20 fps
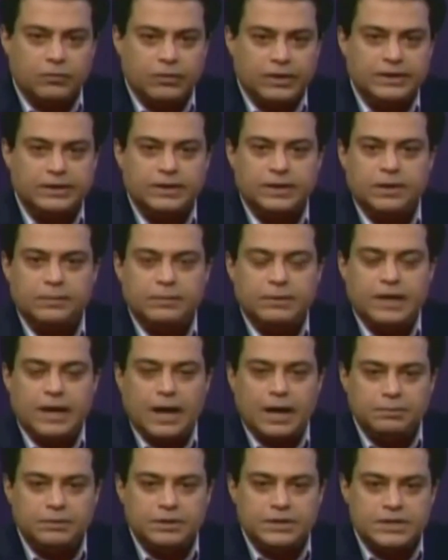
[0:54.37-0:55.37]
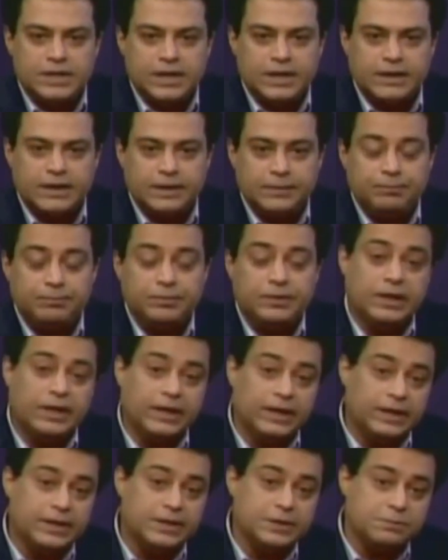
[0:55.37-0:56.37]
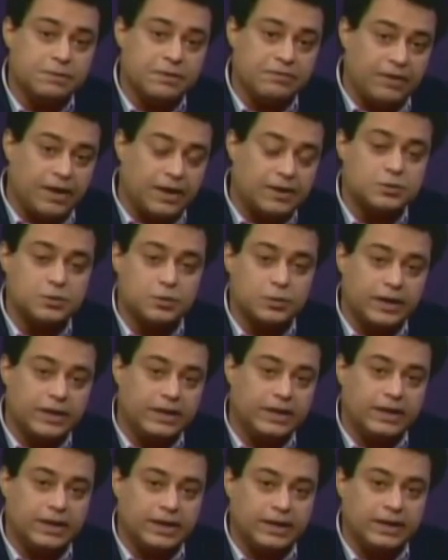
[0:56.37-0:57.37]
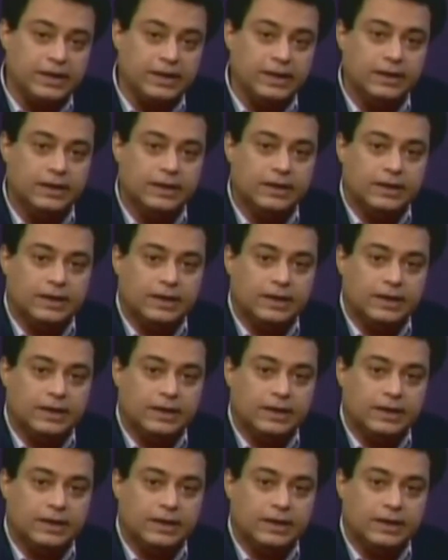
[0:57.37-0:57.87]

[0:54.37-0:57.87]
वहीं तक हमें लाभ दे जाएगी लेकिन इसमें वास्तु कहीं ना कहीं